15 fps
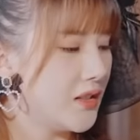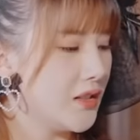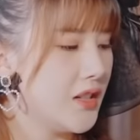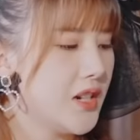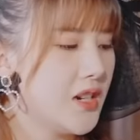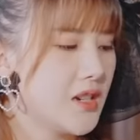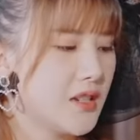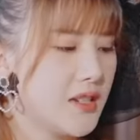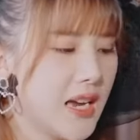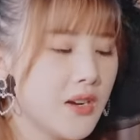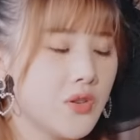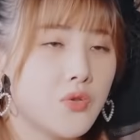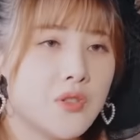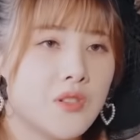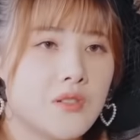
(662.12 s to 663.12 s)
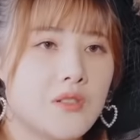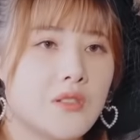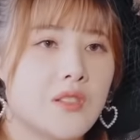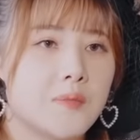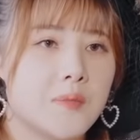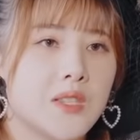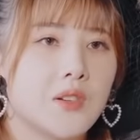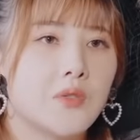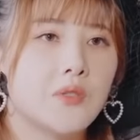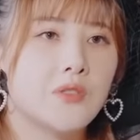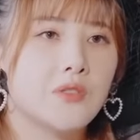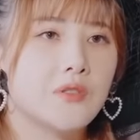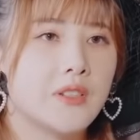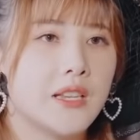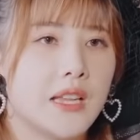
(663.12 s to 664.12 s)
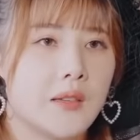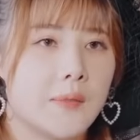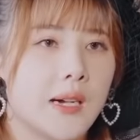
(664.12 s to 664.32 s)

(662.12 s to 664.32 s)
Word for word: 这个香薰是你们结婚的时候点的